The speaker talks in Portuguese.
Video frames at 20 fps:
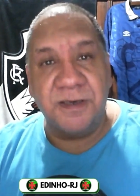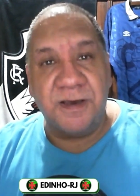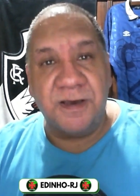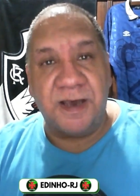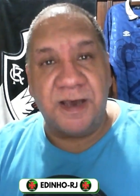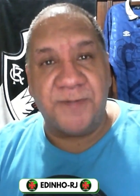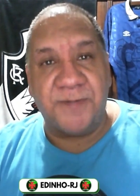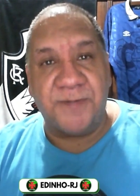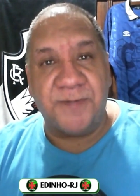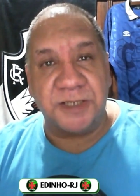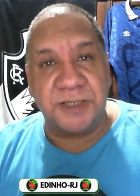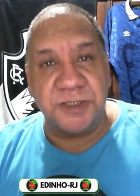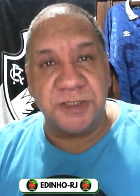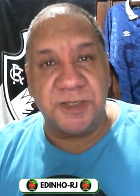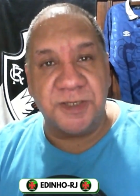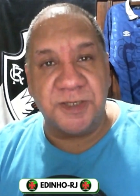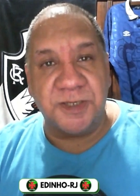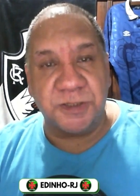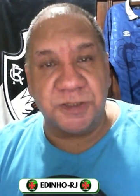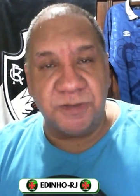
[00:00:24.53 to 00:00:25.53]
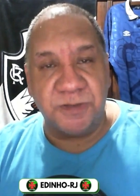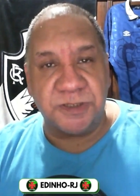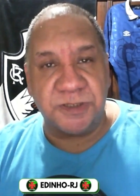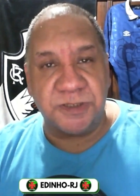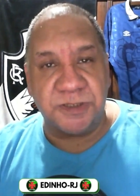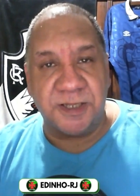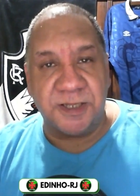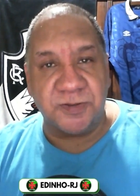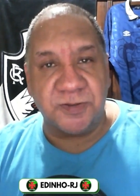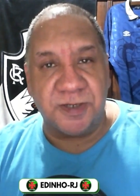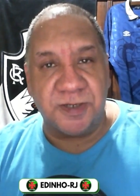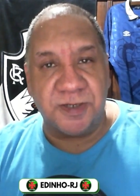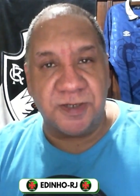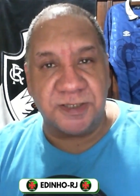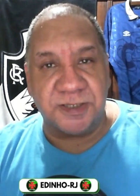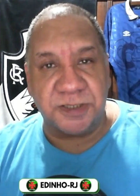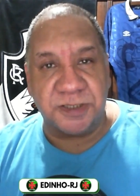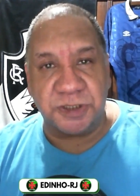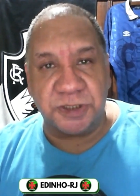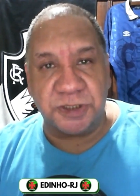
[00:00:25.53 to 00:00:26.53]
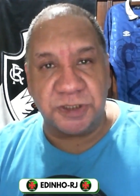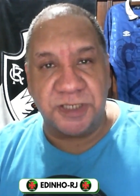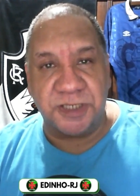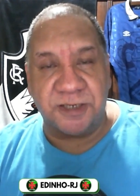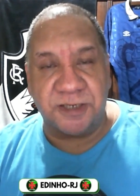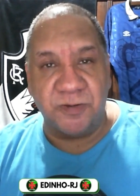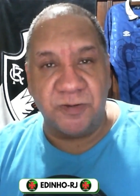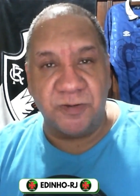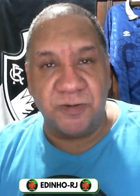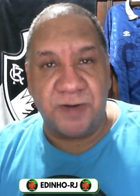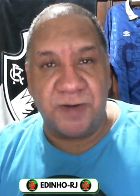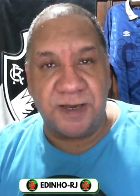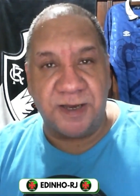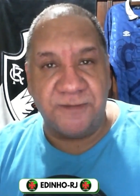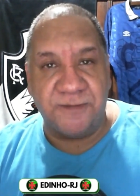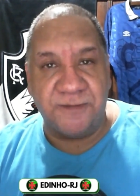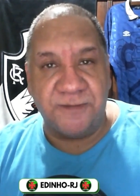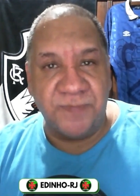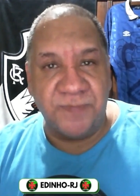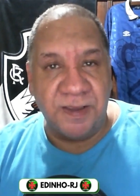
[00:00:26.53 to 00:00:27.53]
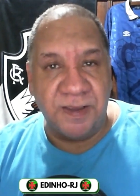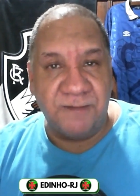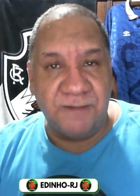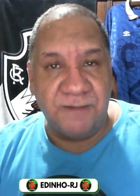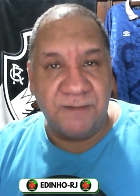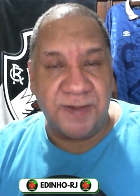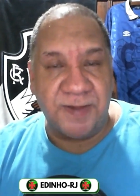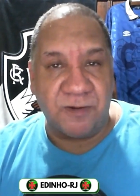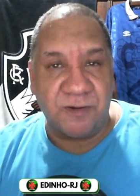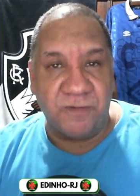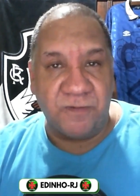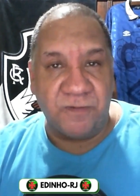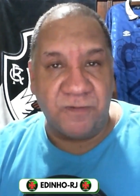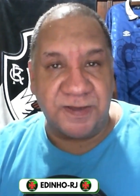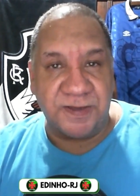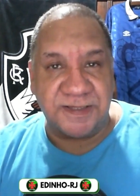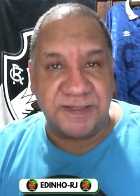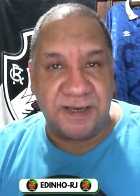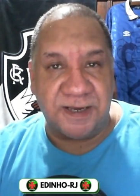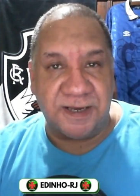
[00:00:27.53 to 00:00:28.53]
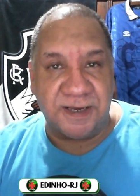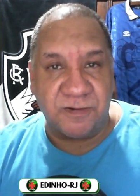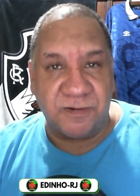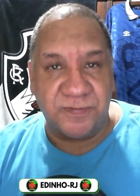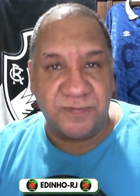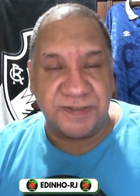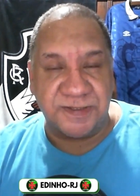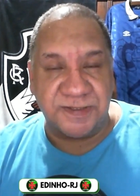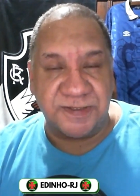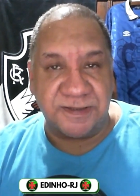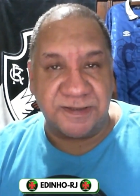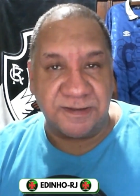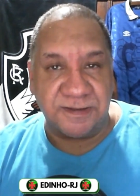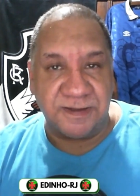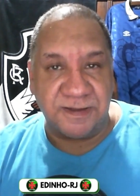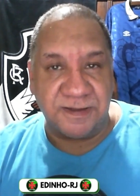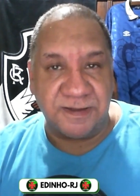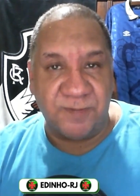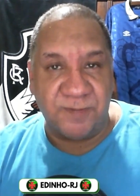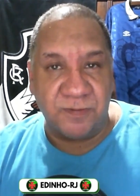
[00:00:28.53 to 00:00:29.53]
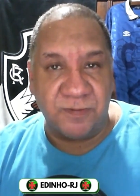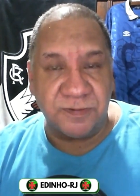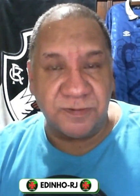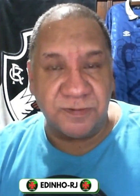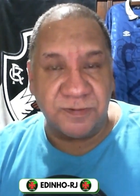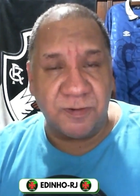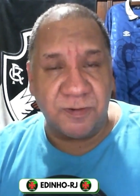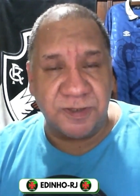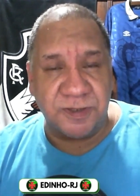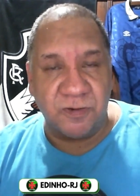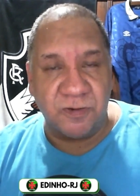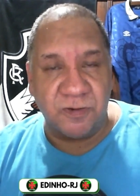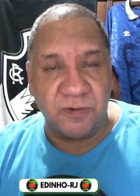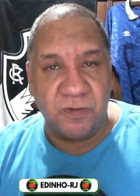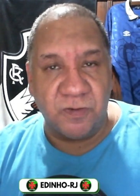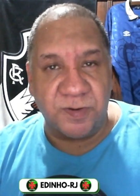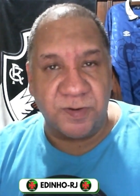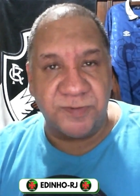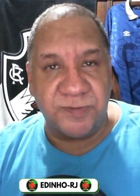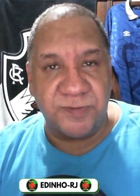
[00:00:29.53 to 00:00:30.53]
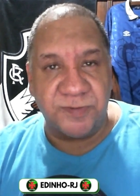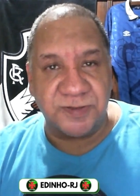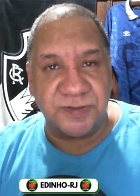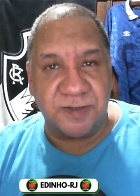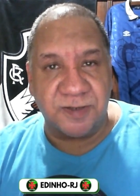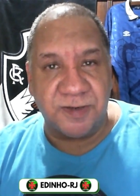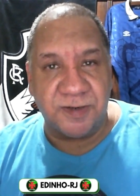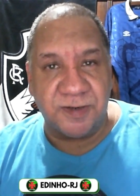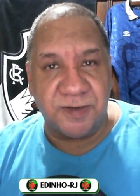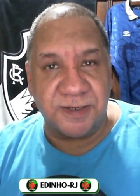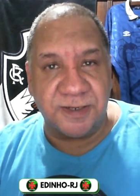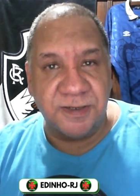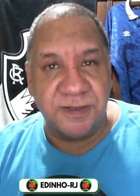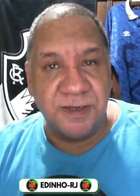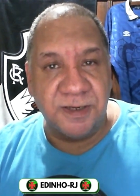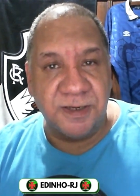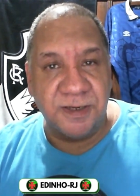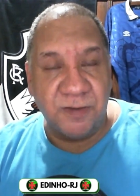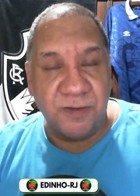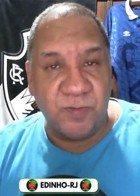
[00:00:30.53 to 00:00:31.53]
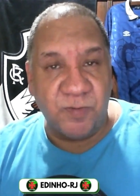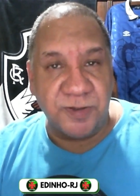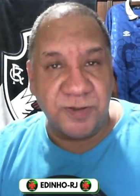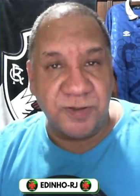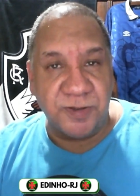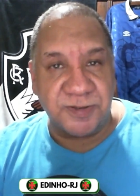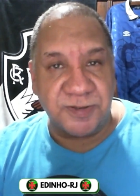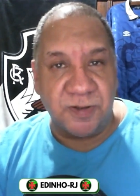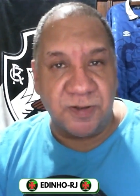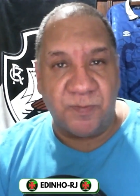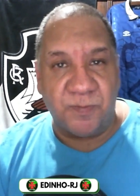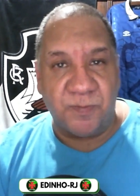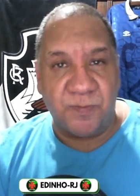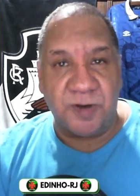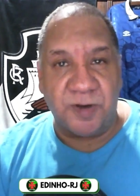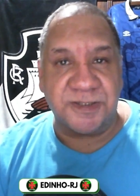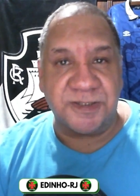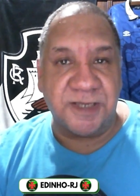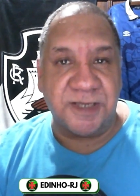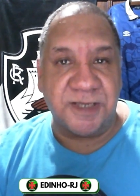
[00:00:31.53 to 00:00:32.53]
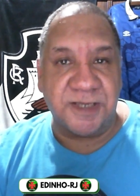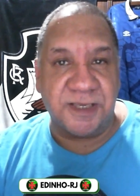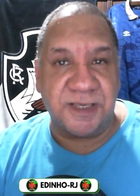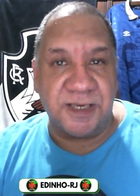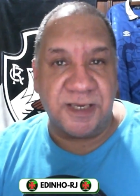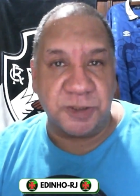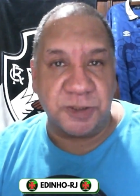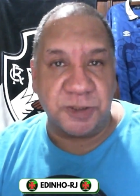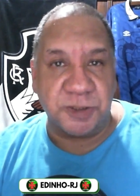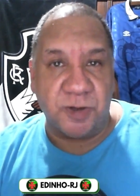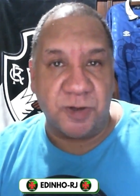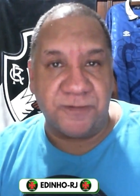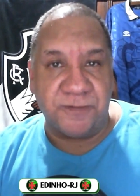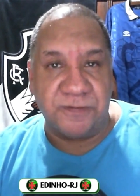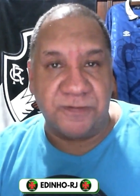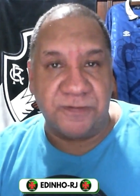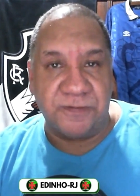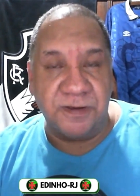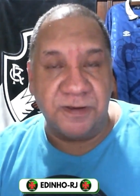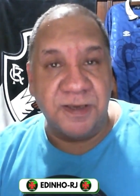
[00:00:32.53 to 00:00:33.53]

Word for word: A partir das 23 horas a gente está aqui no ar para conversar com você, tá bom? Eu tenho um compromisso agora, por isso eu não posso estar aqui às 9.